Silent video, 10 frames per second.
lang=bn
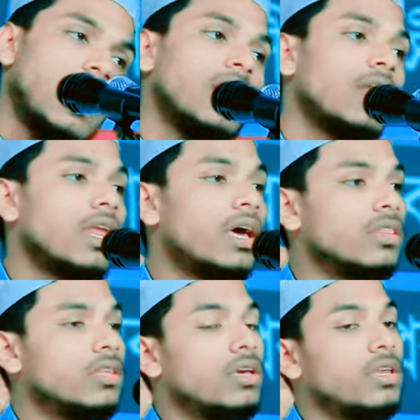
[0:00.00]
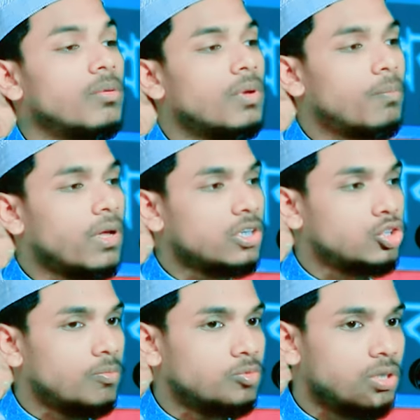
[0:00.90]
আল্লাহর দিনের ব্যাপারে
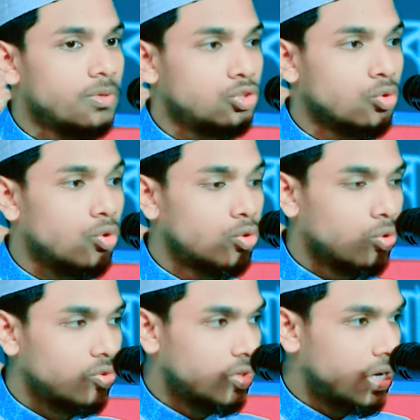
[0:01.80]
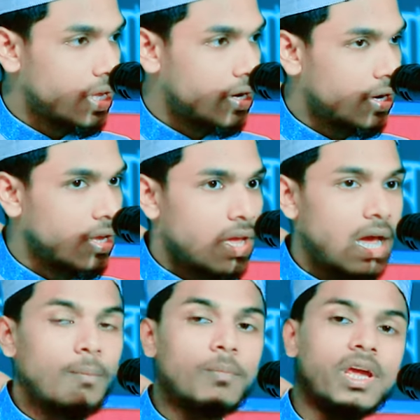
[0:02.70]
সবচেয়ে বেশি কঠোর ছিলেন
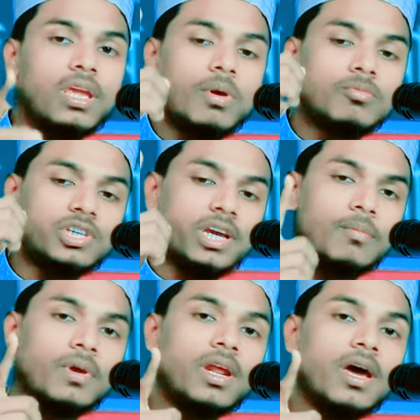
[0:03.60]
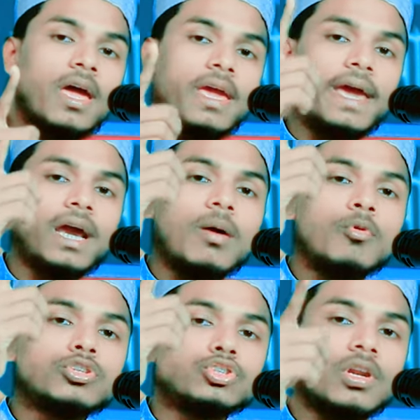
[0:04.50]
আমরা ইমাম সাহেবেরা
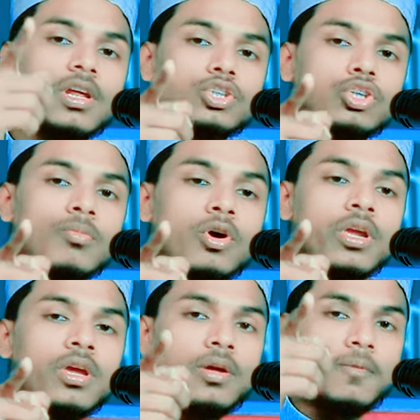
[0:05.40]
একামত চলার সময়